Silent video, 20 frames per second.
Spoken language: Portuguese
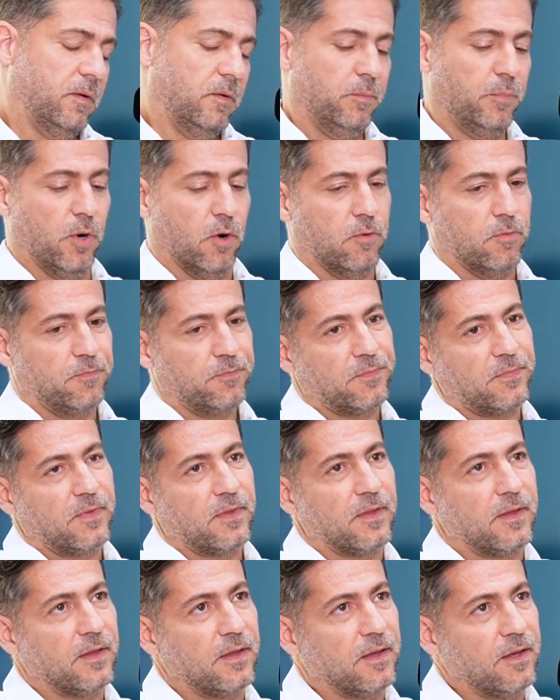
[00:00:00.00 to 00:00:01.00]
Bom,
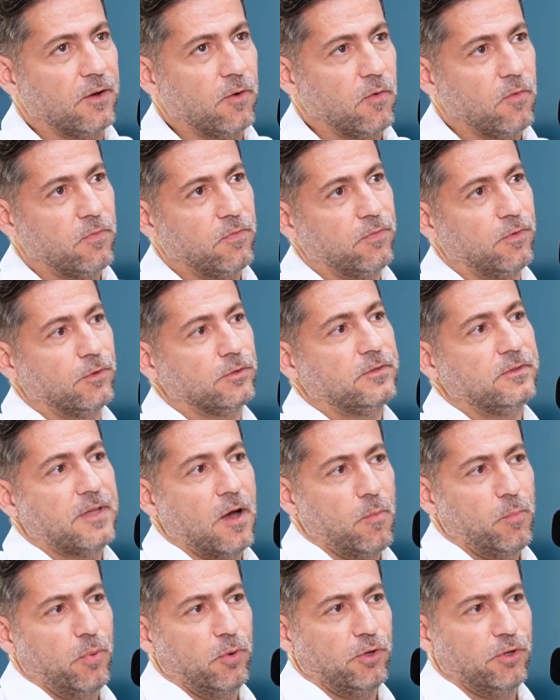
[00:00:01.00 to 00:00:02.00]
eu vou dar
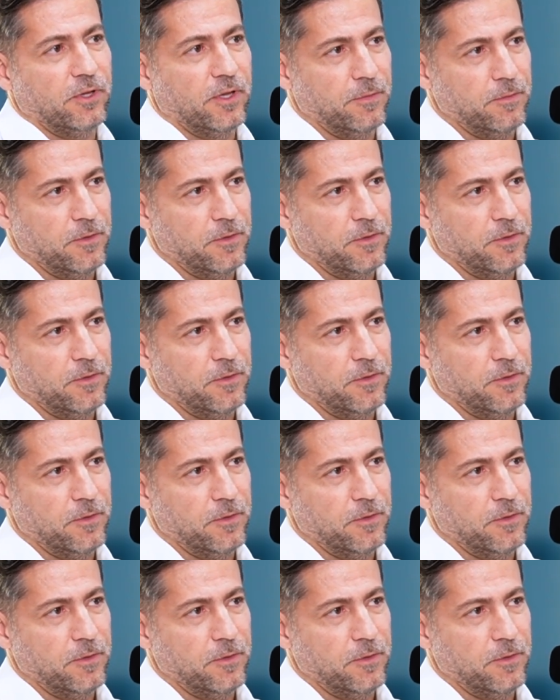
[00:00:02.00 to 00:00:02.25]
um pouquinho